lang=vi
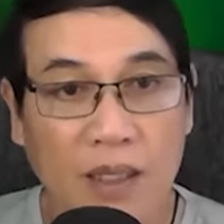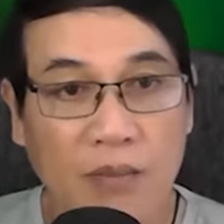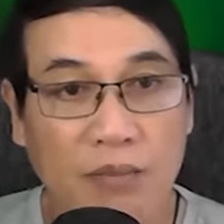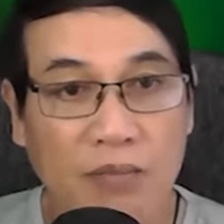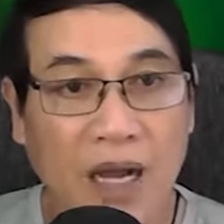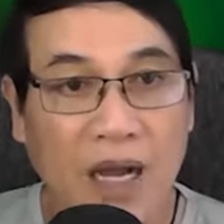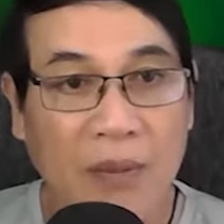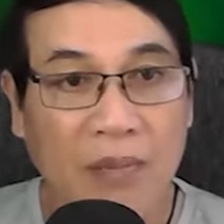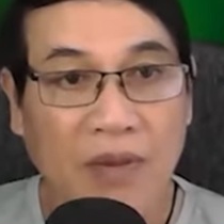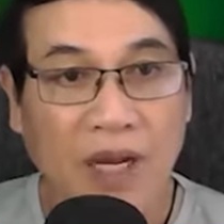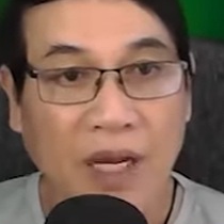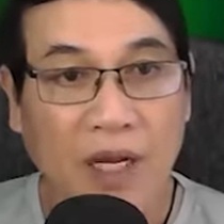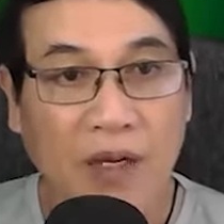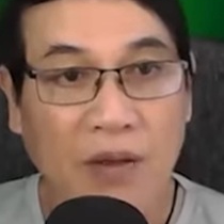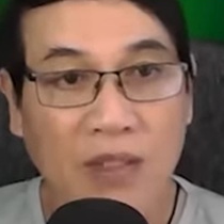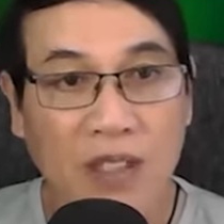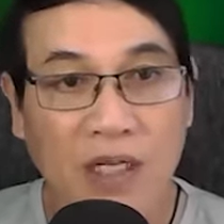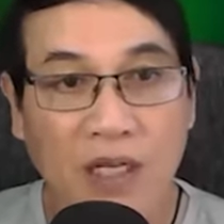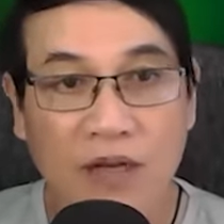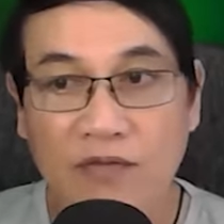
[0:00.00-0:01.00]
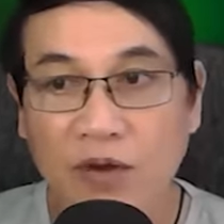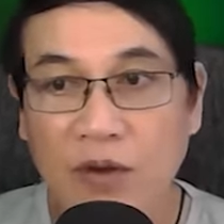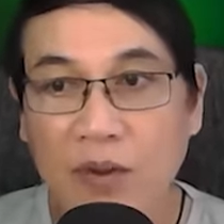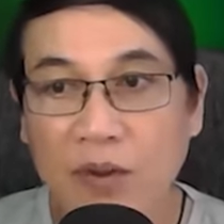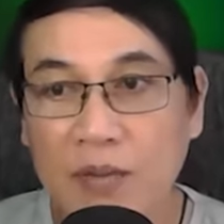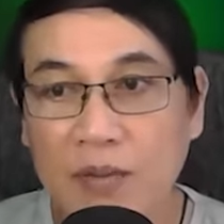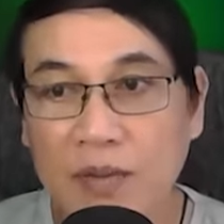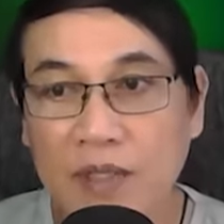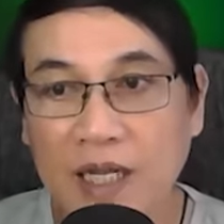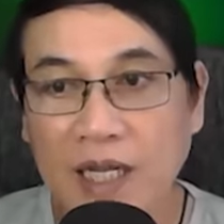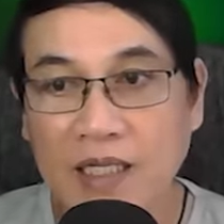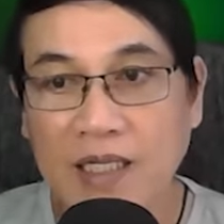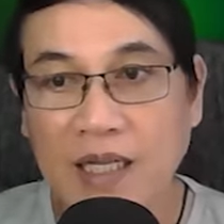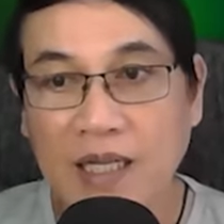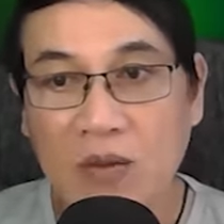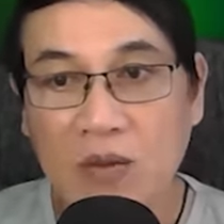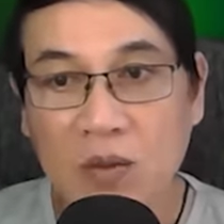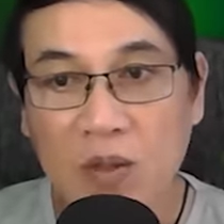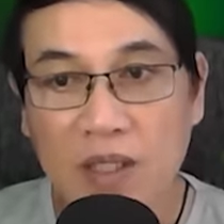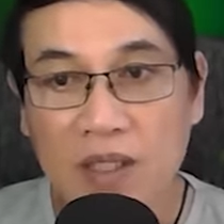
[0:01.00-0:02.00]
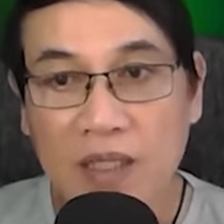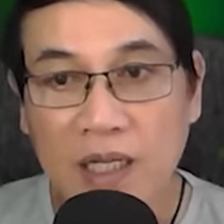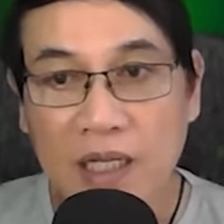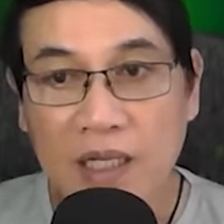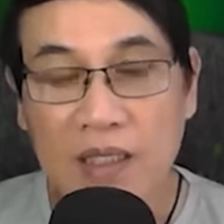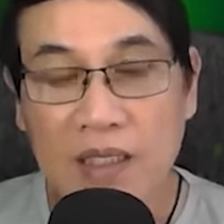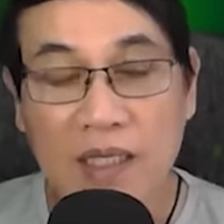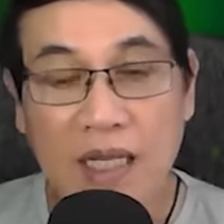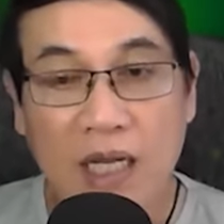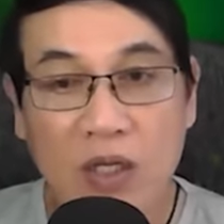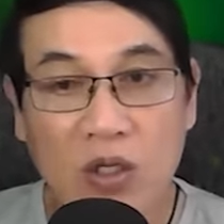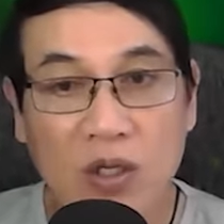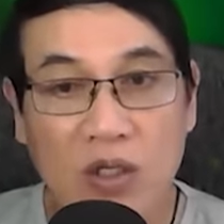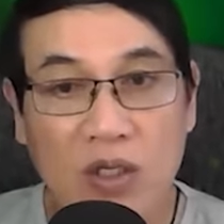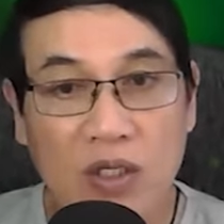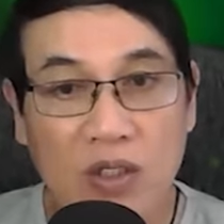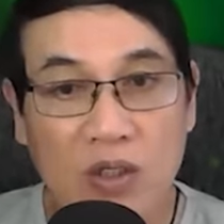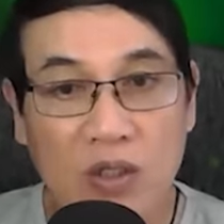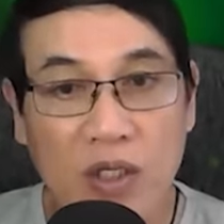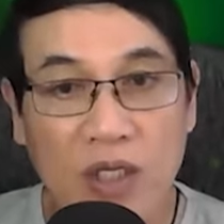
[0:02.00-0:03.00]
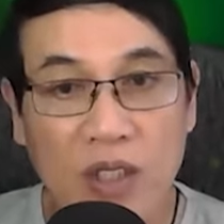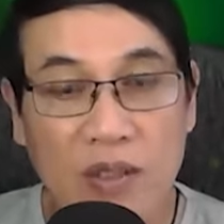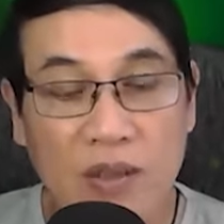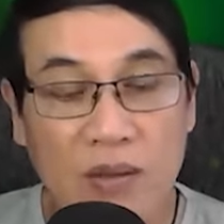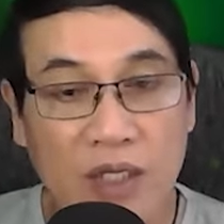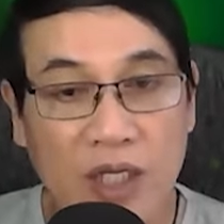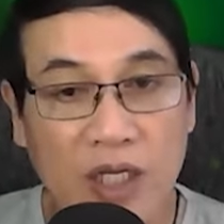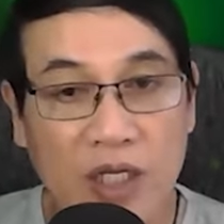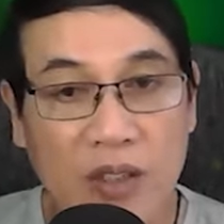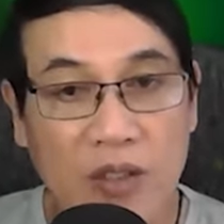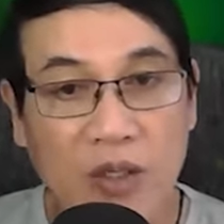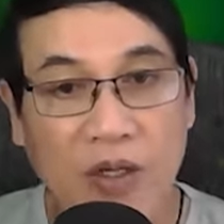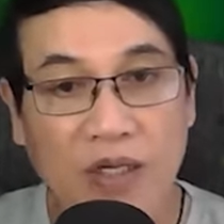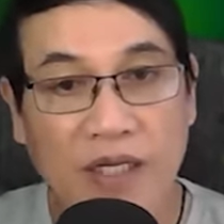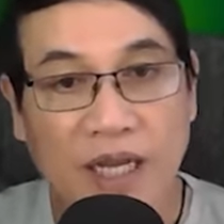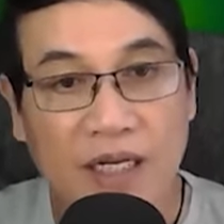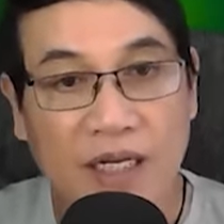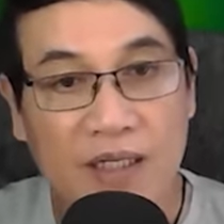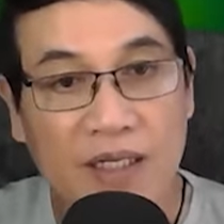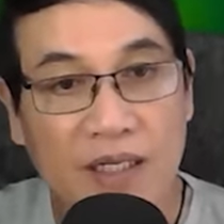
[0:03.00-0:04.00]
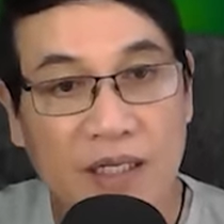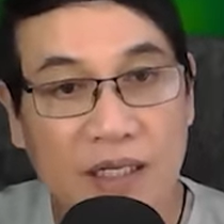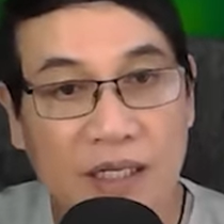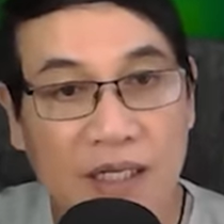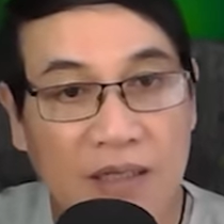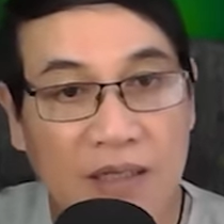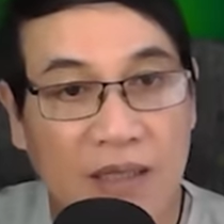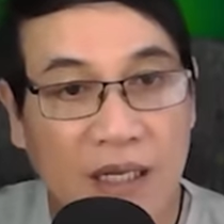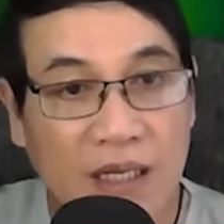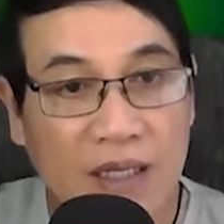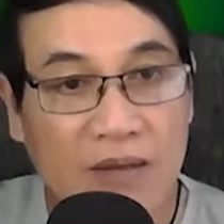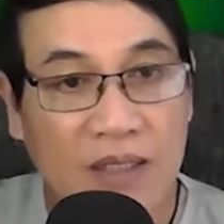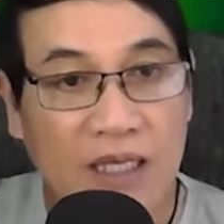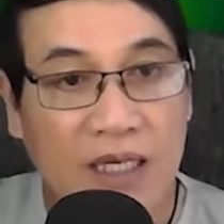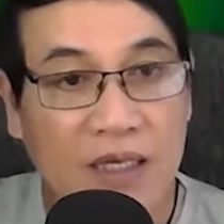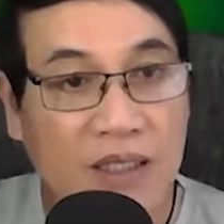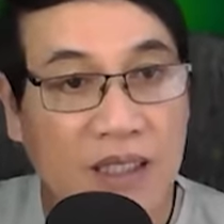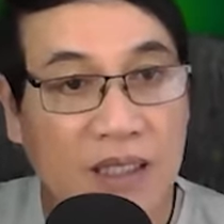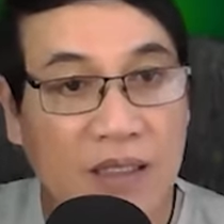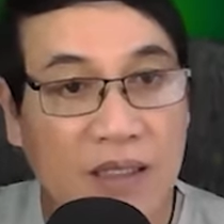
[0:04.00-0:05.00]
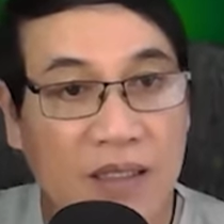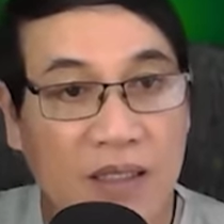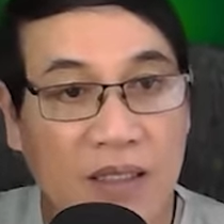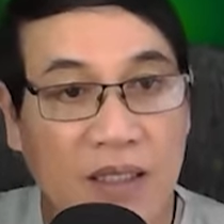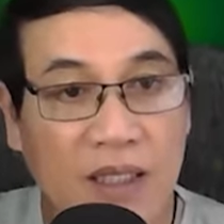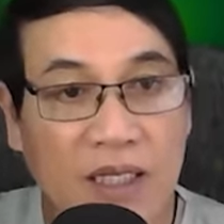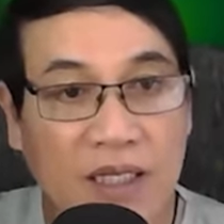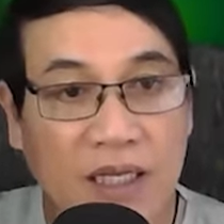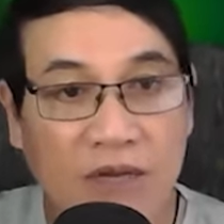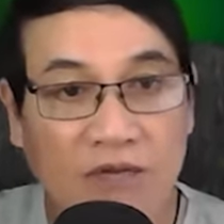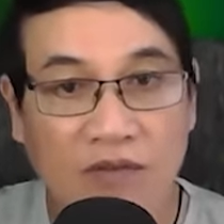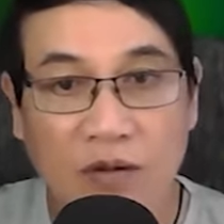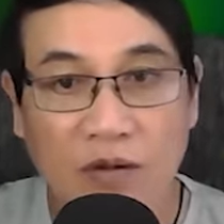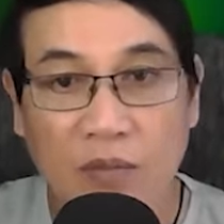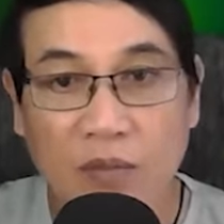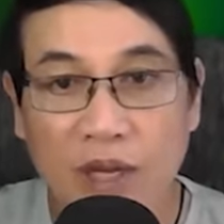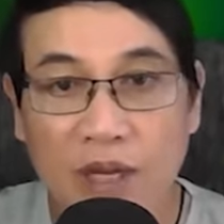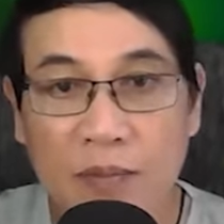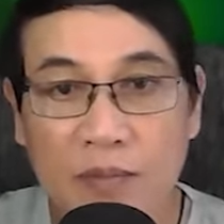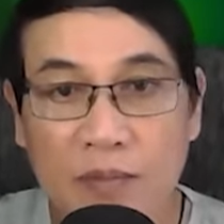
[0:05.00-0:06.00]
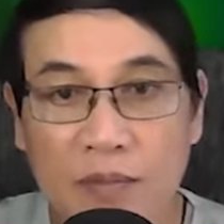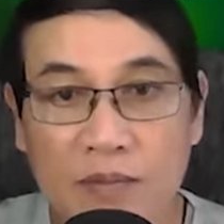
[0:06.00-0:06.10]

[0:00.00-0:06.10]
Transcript: Ba mẹ của Thiên Vũ và Thành Quân đang ngồi nói chuyện liền vội vàng đứng lên, nhanh chân đi vào phòng bếp.